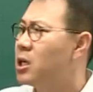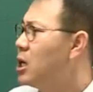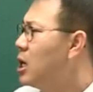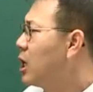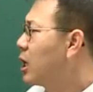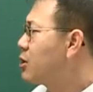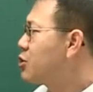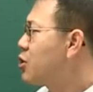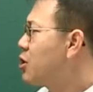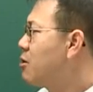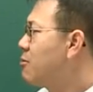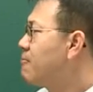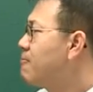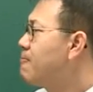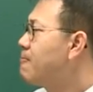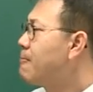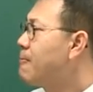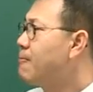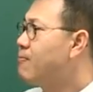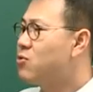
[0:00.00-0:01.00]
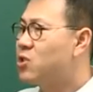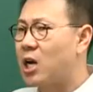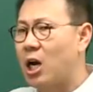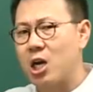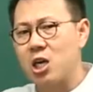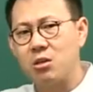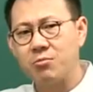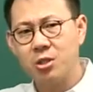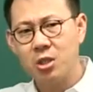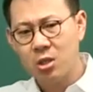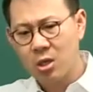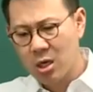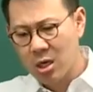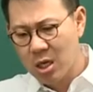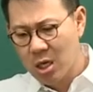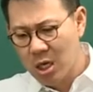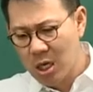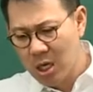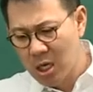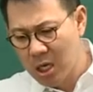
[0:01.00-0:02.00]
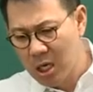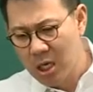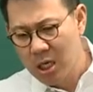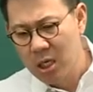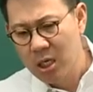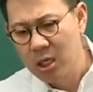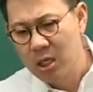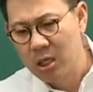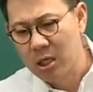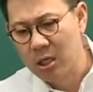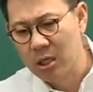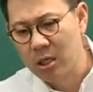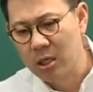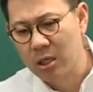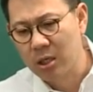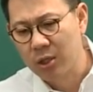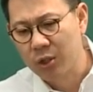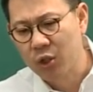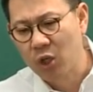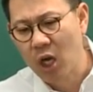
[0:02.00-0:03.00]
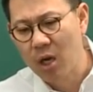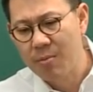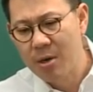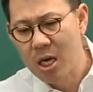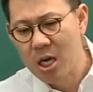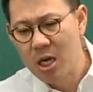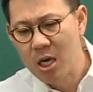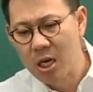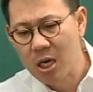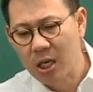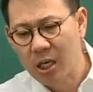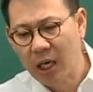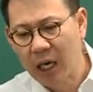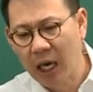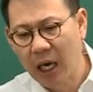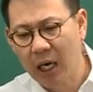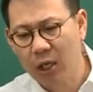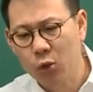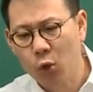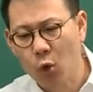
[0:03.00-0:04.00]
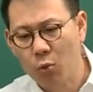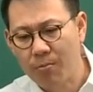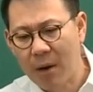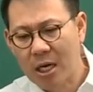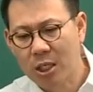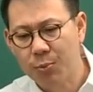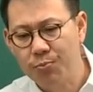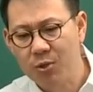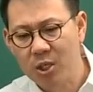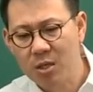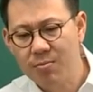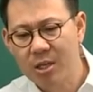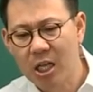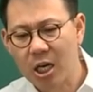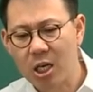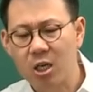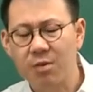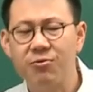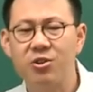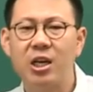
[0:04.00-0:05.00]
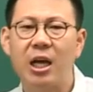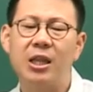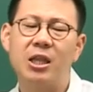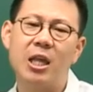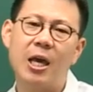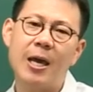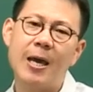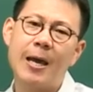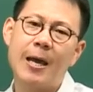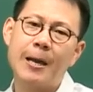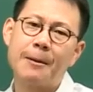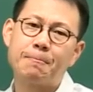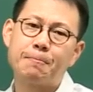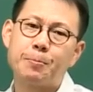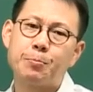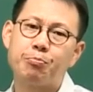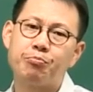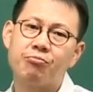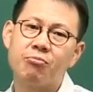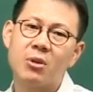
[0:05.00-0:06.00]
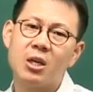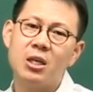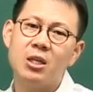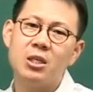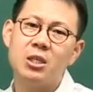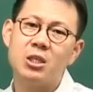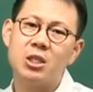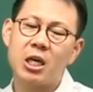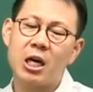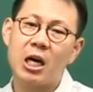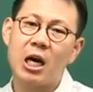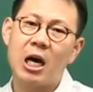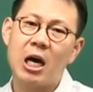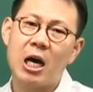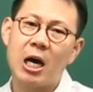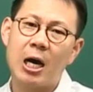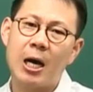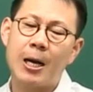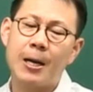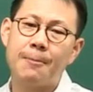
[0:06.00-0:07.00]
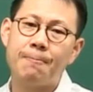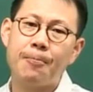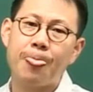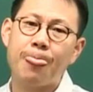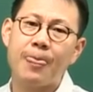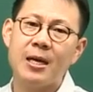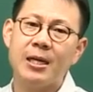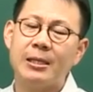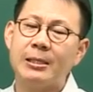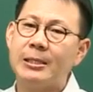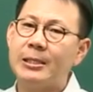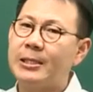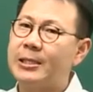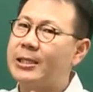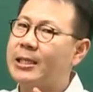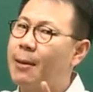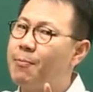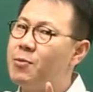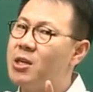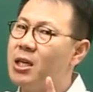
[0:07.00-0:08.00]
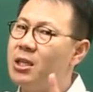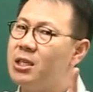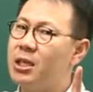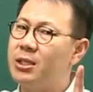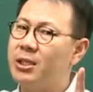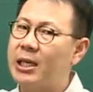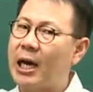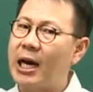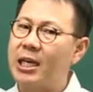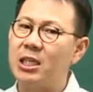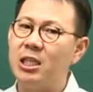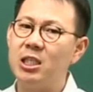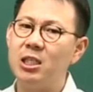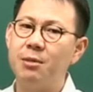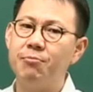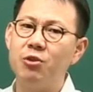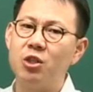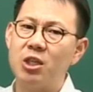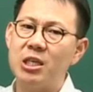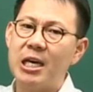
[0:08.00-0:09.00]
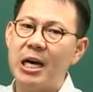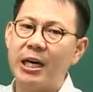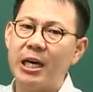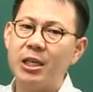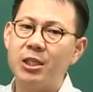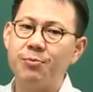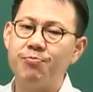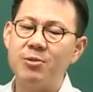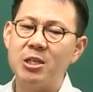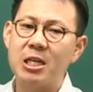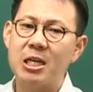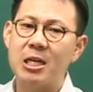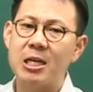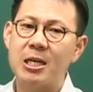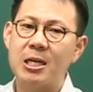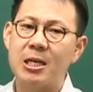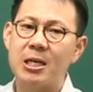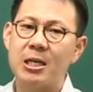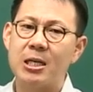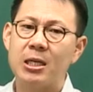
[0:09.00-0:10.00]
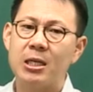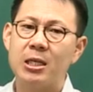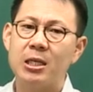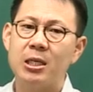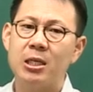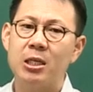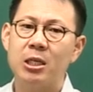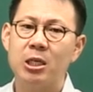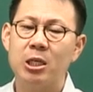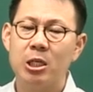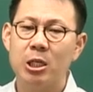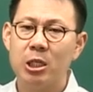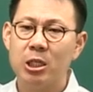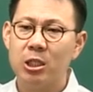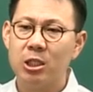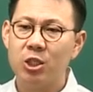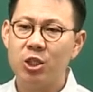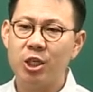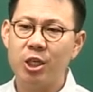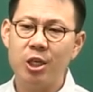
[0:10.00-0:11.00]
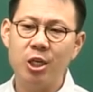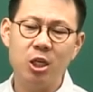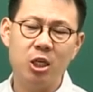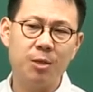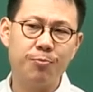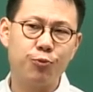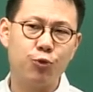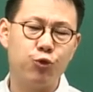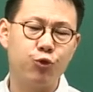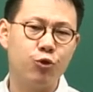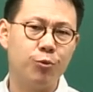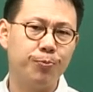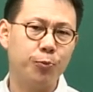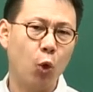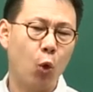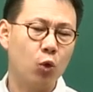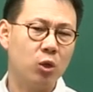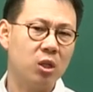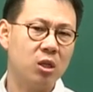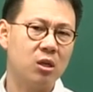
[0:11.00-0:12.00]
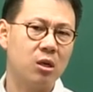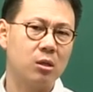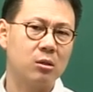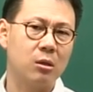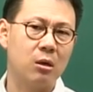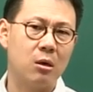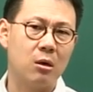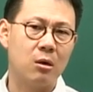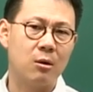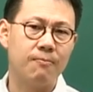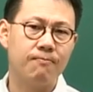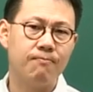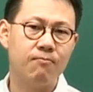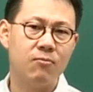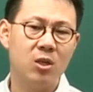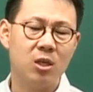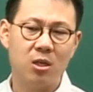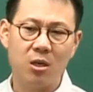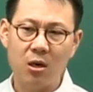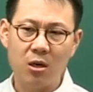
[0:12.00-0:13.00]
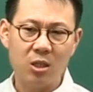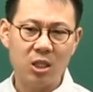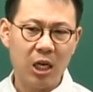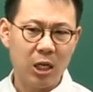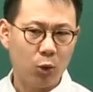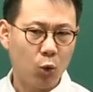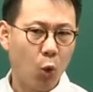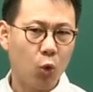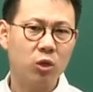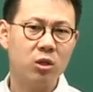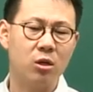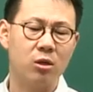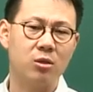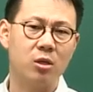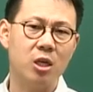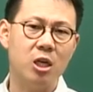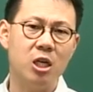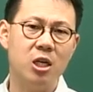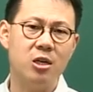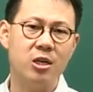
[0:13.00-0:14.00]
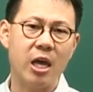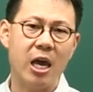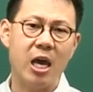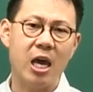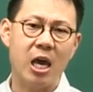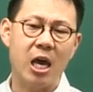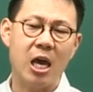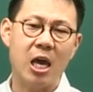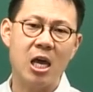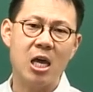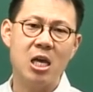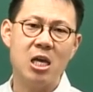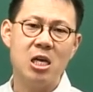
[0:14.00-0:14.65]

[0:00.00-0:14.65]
알겠죠? 자, 여러분. 어, 쌤이 계속 말씀드립니다. 여러분들한테. 제가 3년 전, 4년 전부터 이야기했습니다. 7급, 9급 통틀어서 경찰 통틀어서 1년에